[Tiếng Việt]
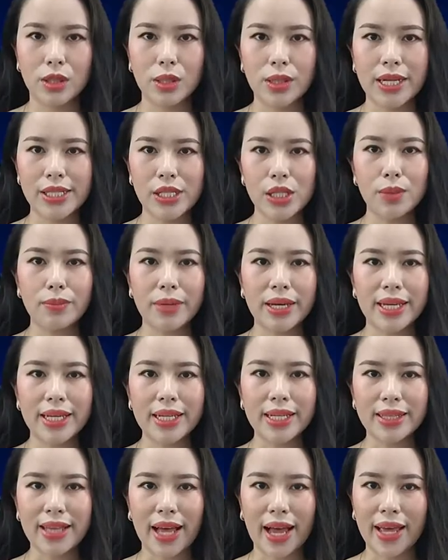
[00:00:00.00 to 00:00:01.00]
Cựu đại sứ
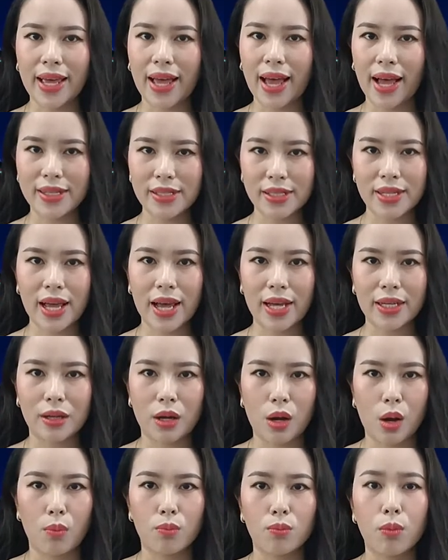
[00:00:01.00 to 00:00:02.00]
Mỹ tại ASEAN,
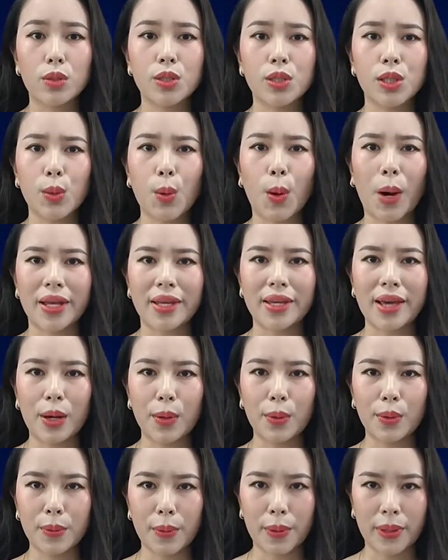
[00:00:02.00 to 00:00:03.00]
Bộ trưởng Ngoại
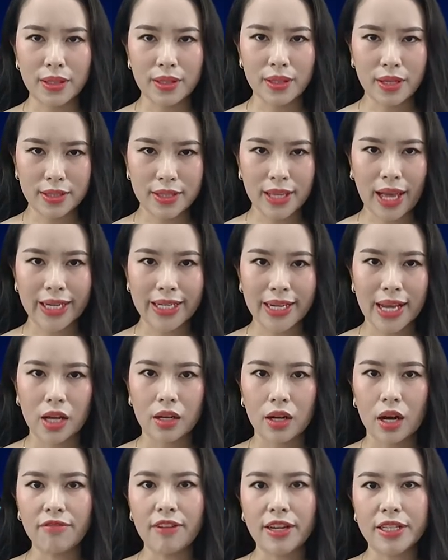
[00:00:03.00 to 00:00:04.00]
giao Nguyễn Cơ Thạch
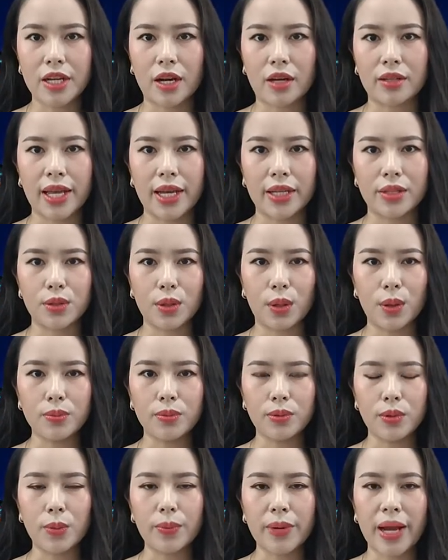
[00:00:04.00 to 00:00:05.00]
có vai trò then
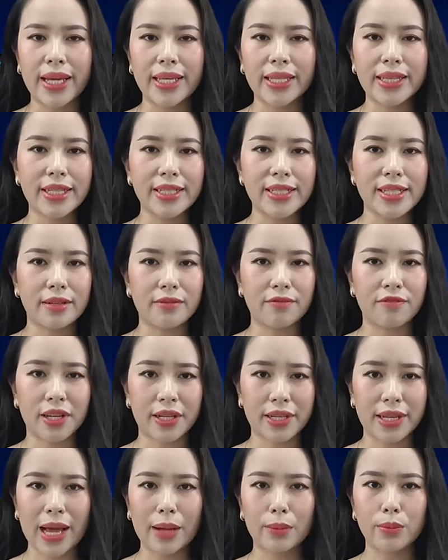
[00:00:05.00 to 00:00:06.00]
chốt thúc đẩy tiến trình
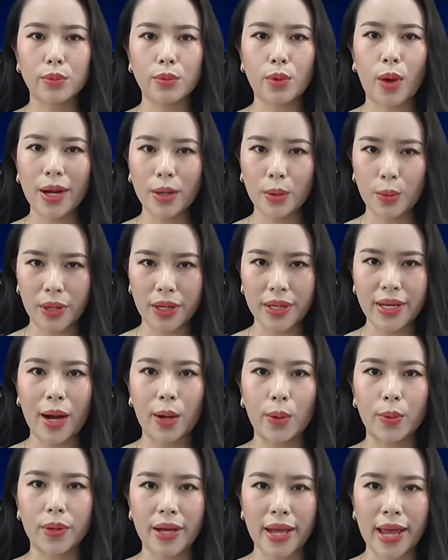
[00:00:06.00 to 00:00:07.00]
Việt Nam thoát quỹ
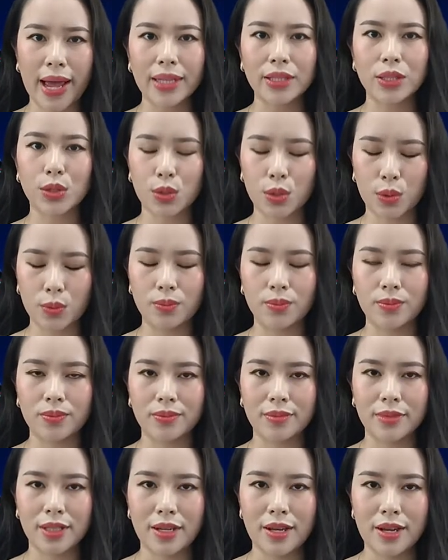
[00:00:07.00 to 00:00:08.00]
đạo Nga-Trung.
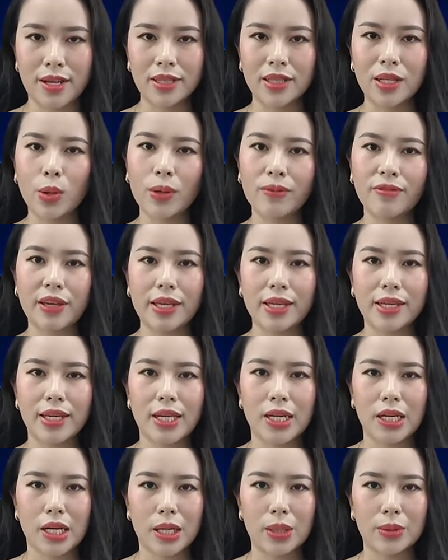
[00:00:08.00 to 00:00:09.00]
Thưa quý
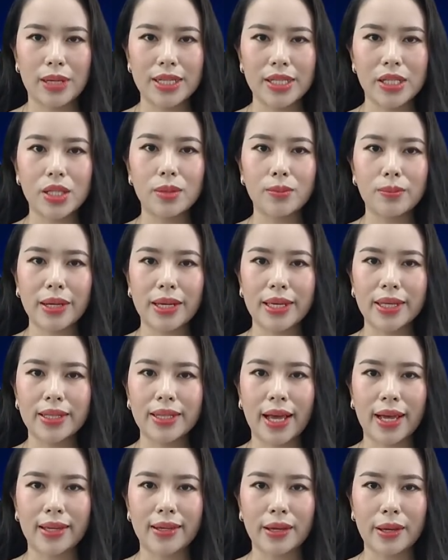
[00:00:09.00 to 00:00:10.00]
vị, cựu đại sứ
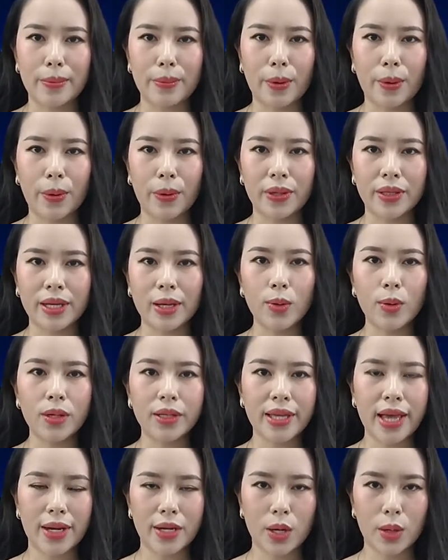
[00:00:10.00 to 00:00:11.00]
Mỹ tại Hiệp hội các
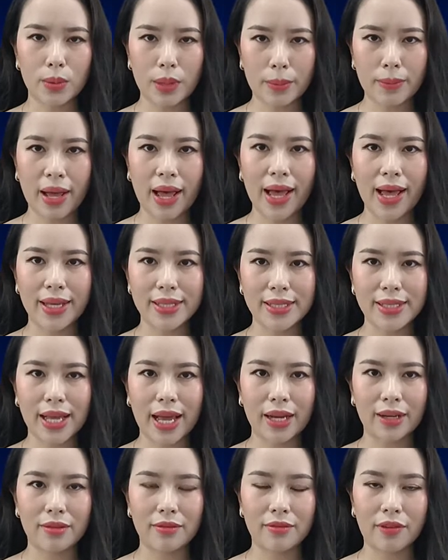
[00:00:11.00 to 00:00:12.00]
quốc gia Đông Nam Á
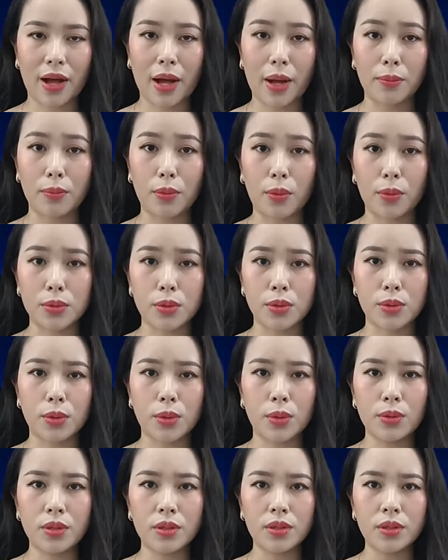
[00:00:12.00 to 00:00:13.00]
ASEAN và một
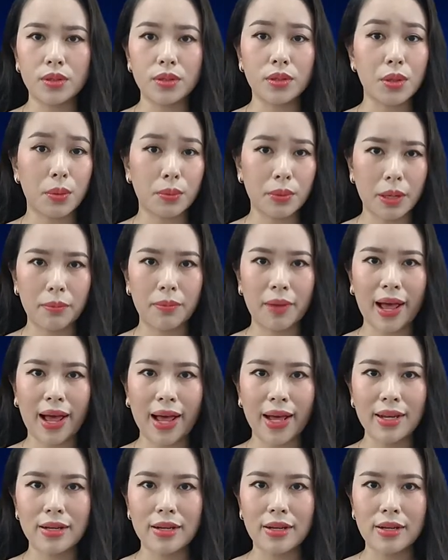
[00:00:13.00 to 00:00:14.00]
số nước Đông Nam
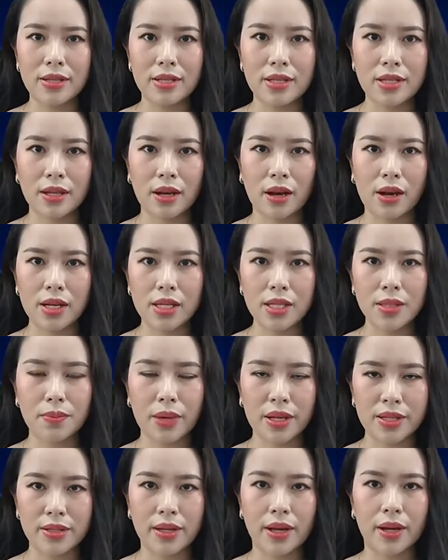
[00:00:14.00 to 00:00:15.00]
Á Scott
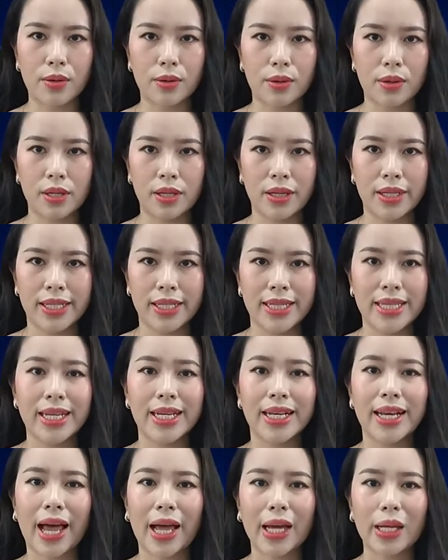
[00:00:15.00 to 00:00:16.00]
Marshall
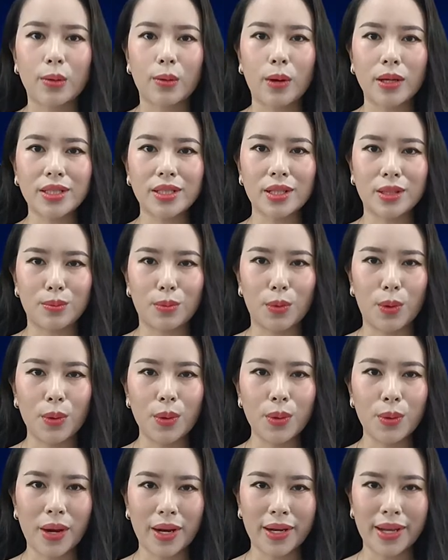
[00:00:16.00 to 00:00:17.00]
Nhìn lại quá trình
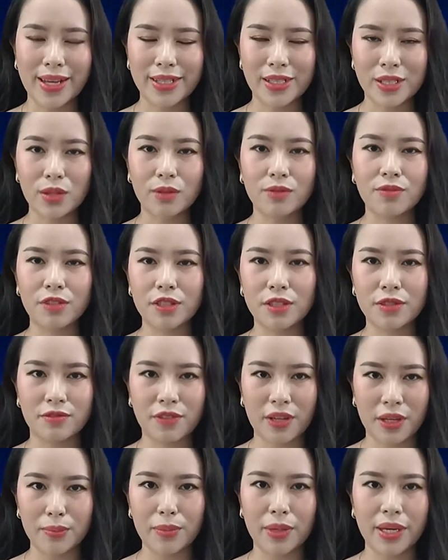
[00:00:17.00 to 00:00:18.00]
mối quan hệ song
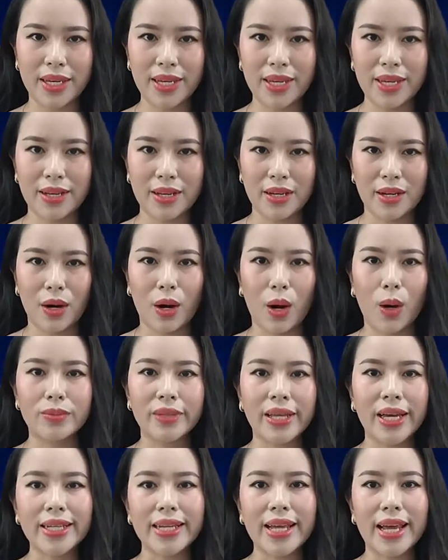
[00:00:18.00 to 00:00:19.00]
phương Việt-Mỹ,
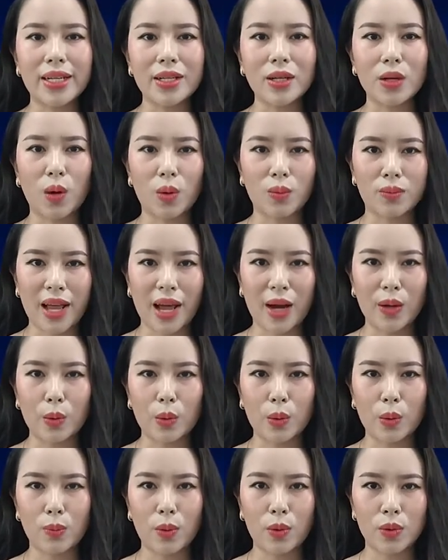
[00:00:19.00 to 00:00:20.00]
ông nhắc đến công lao
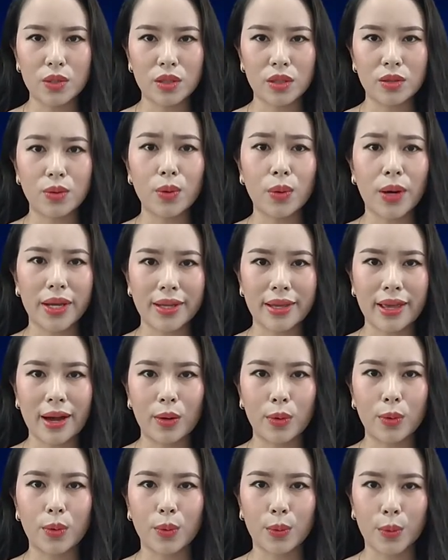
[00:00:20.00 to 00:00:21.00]
của Bộ trưởng Ngoại
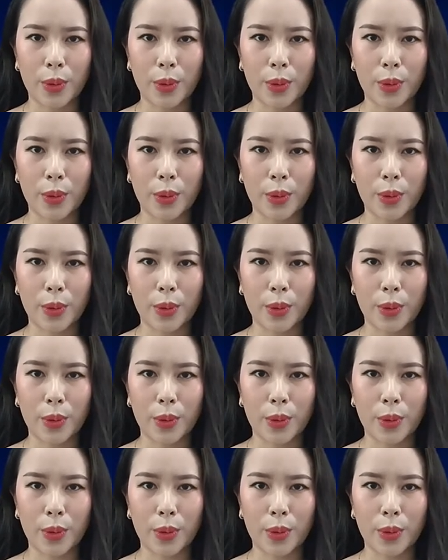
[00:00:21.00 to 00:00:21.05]
giao